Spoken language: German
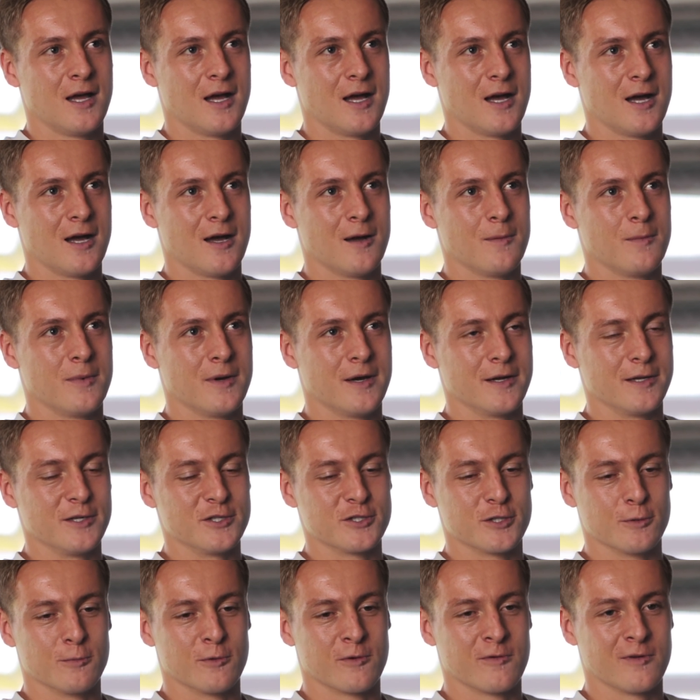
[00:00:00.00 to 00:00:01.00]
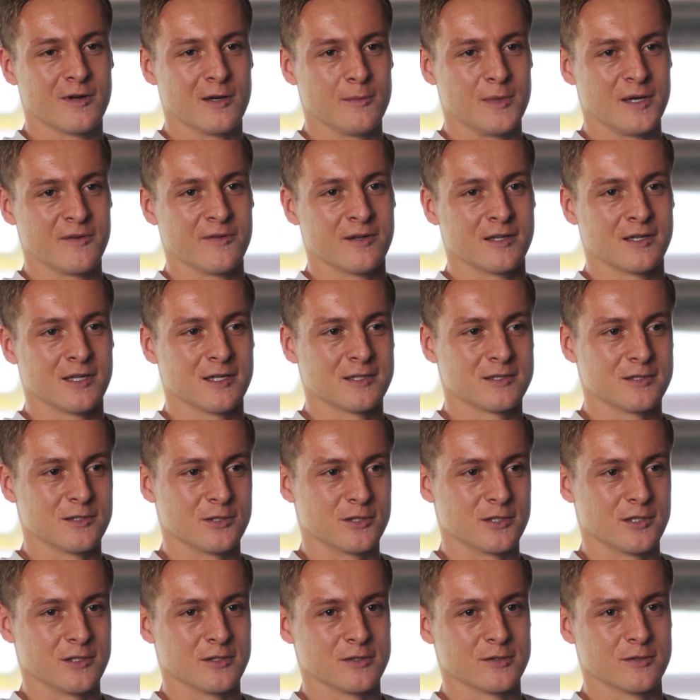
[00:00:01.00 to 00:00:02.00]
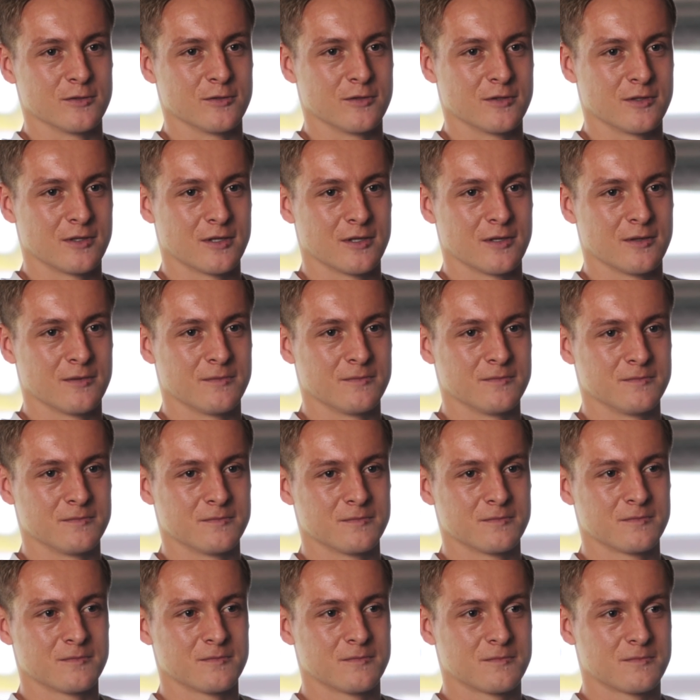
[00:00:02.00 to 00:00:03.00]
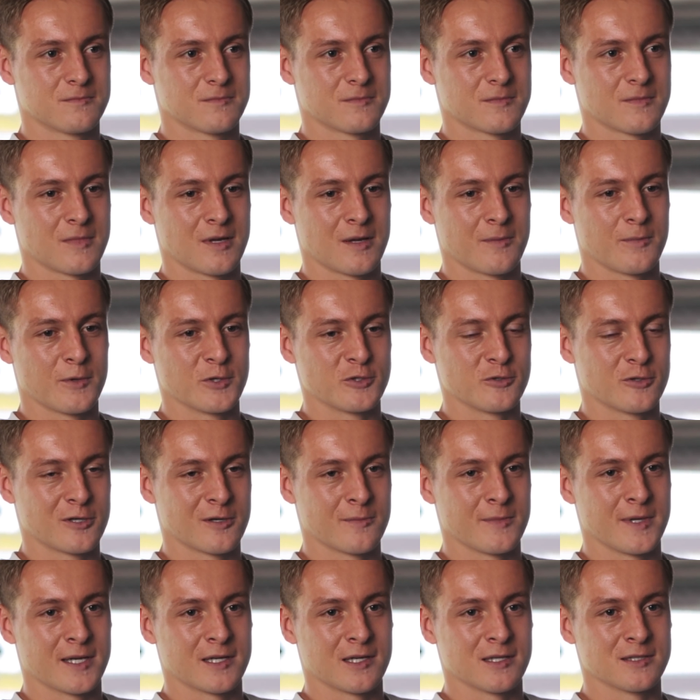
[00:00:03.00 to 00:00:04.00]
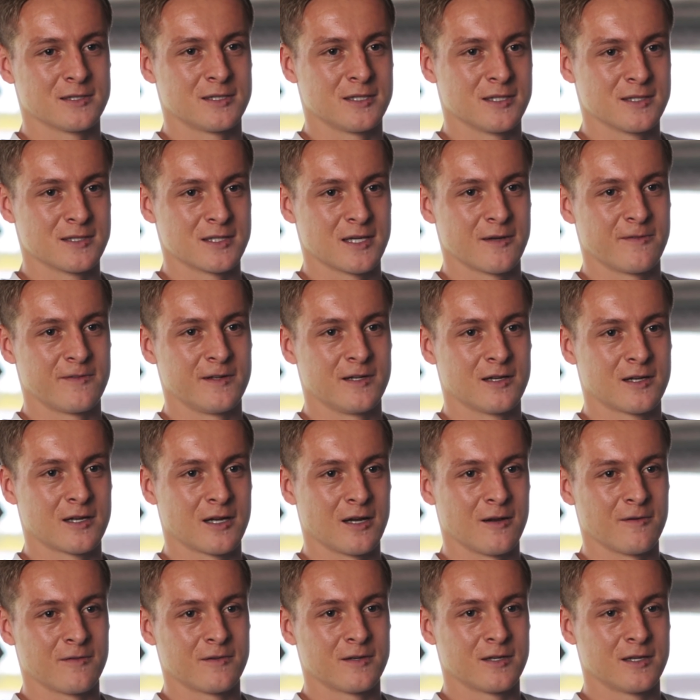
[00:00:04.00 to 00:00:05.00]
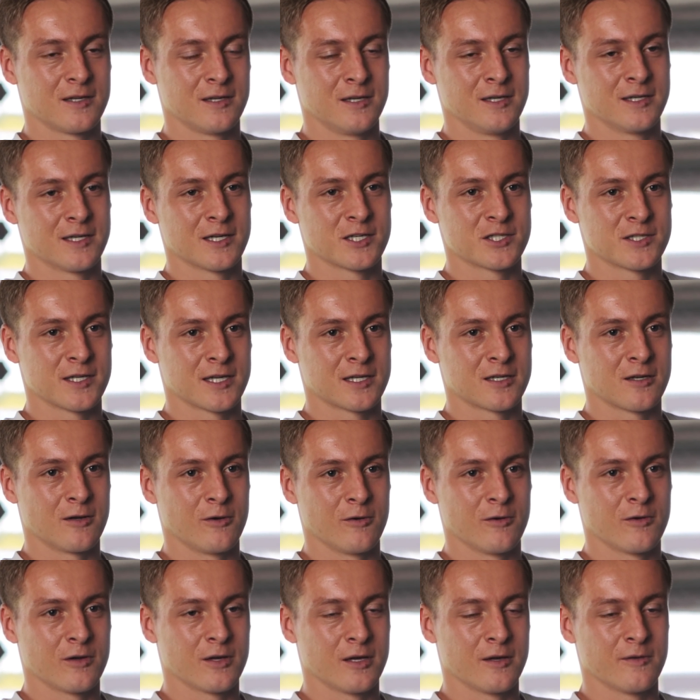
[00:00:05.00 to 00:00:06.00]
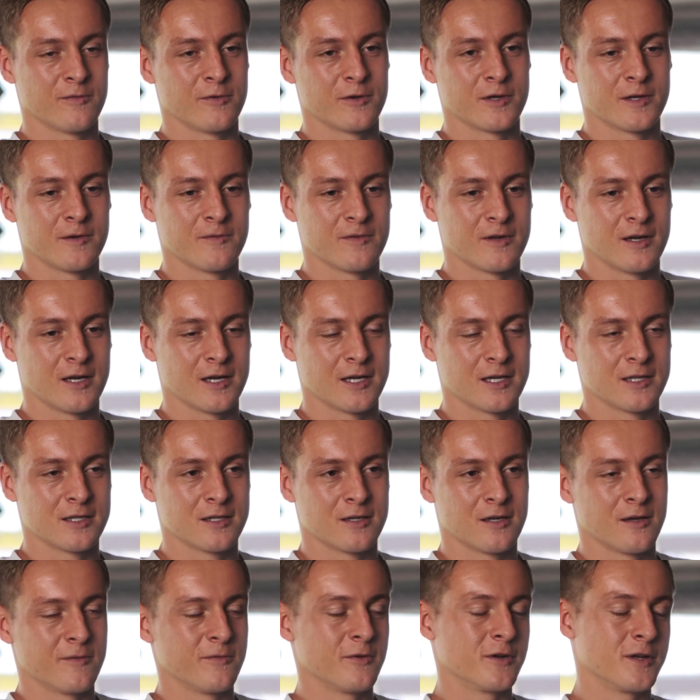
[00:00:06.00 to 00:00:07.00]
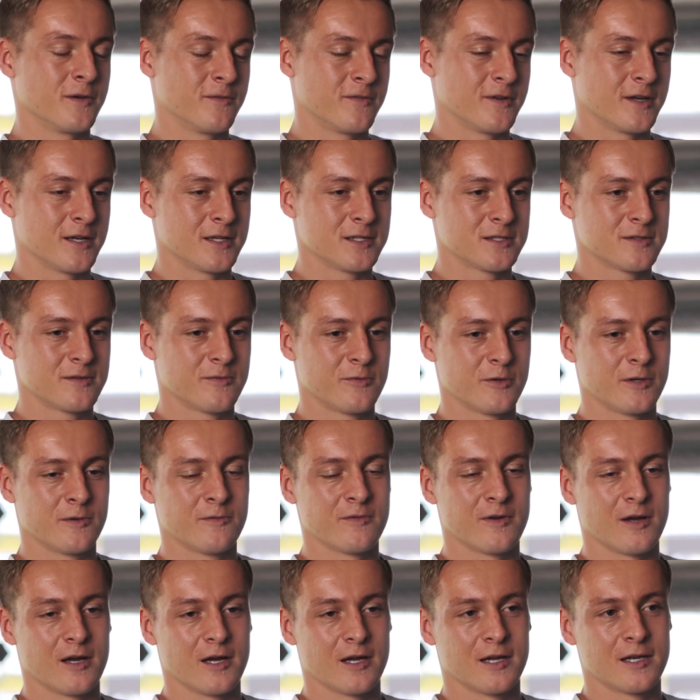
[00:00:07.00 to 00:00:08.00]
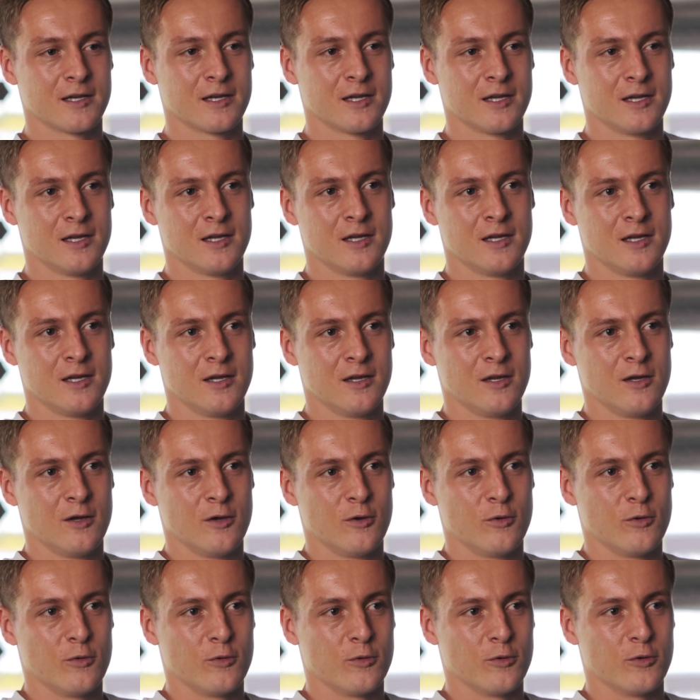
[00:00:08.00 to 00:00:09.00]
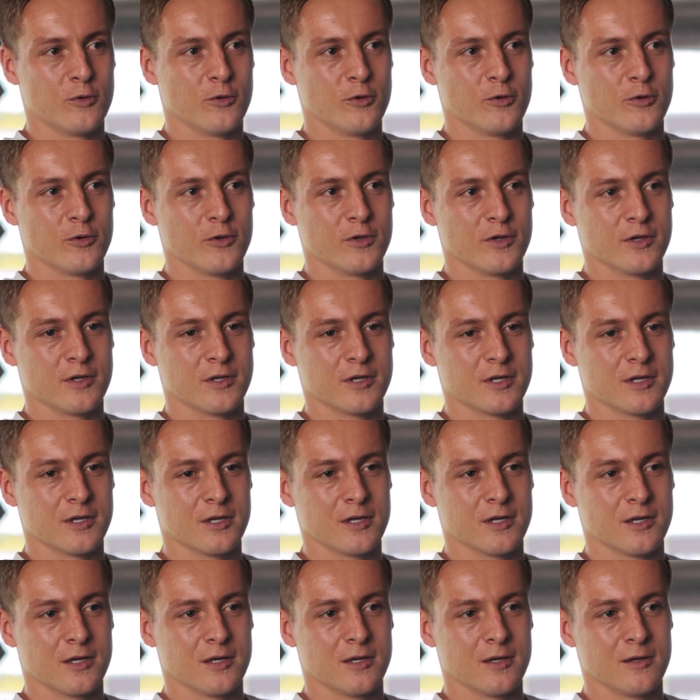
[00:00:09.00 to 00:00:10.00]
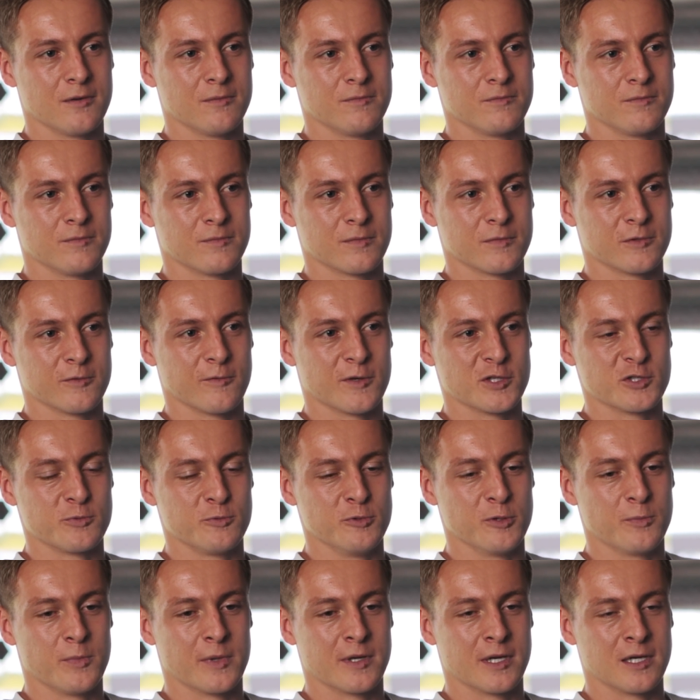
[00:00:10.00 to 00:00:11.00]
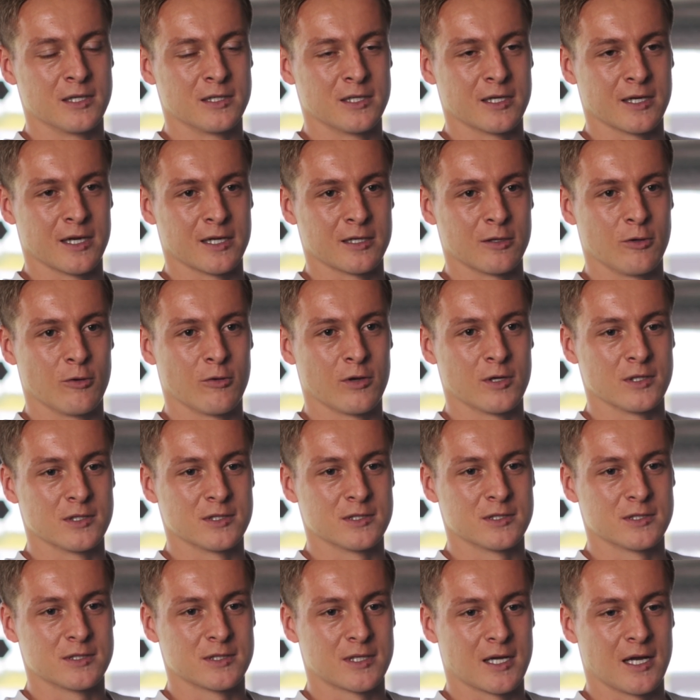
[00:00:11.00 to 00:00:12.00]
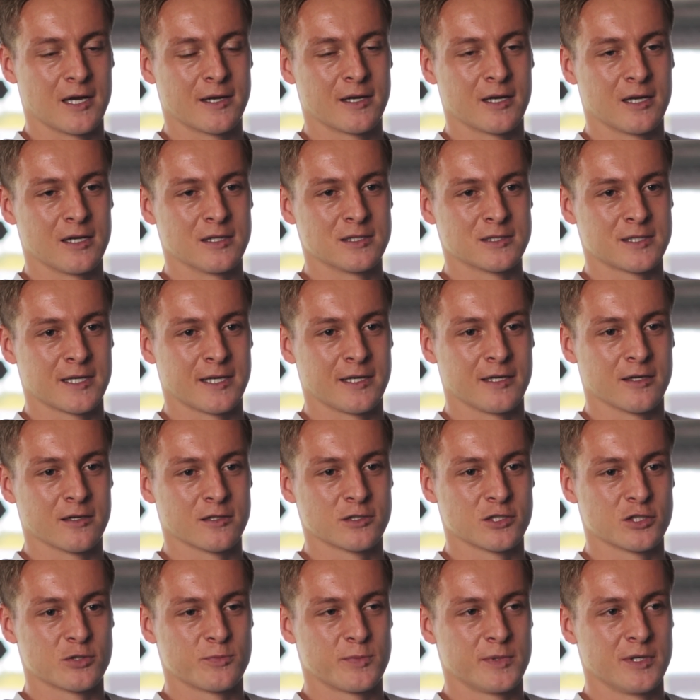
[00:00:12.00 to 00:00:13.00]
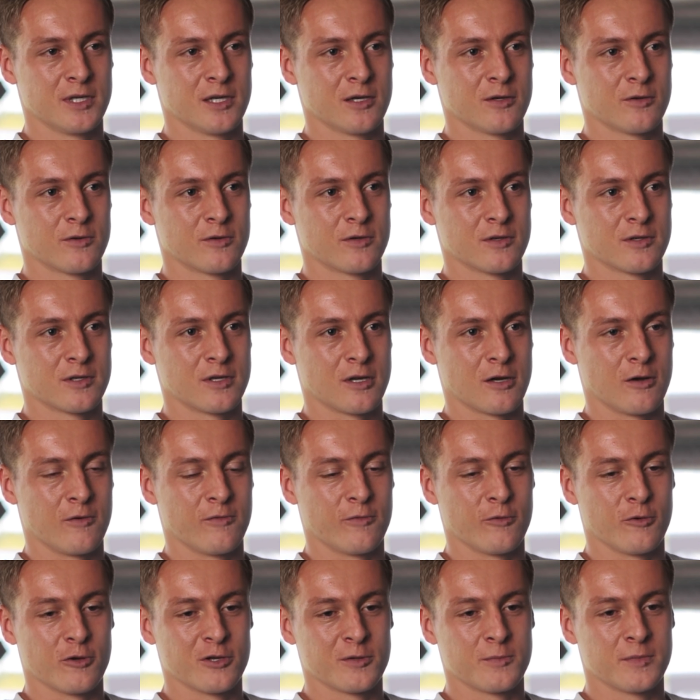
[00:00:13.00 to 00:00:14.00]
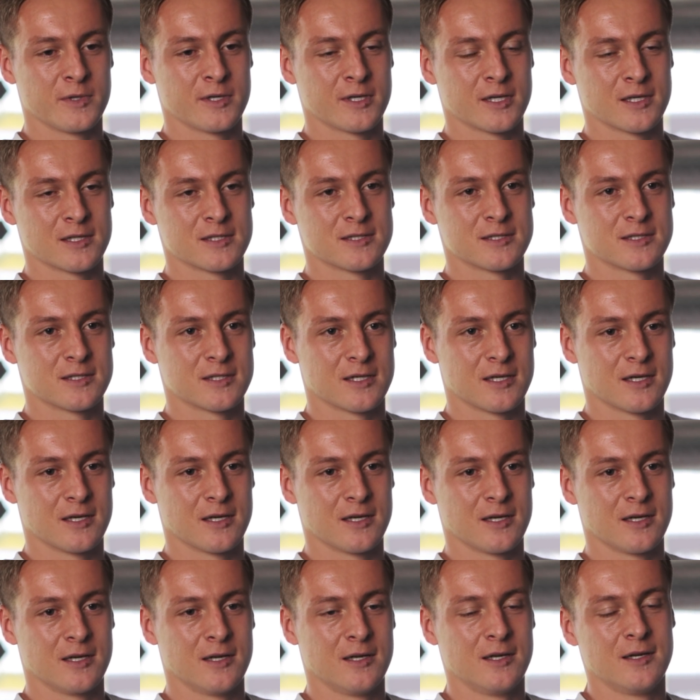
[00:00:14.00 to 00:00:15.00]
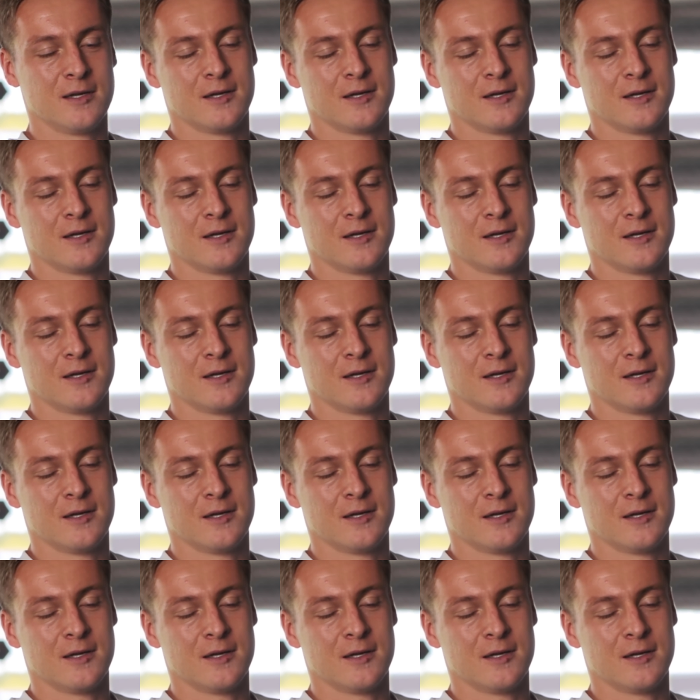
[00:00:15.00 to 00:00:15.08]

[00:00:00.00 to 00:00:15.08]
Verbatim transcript: Aber die Stimmung war immer fantastisch. Also ähm, da hat man schon gemerkt, dass hier sehr viel Kraft hintersteckt, auch äh, von den Vereinen, äh, von den Fans für den Verein. Und äh, sowas spürt man halt direkt auch als gerade als gegnerischer Spieler. Und darauf freue ich mich jetzt. Äh,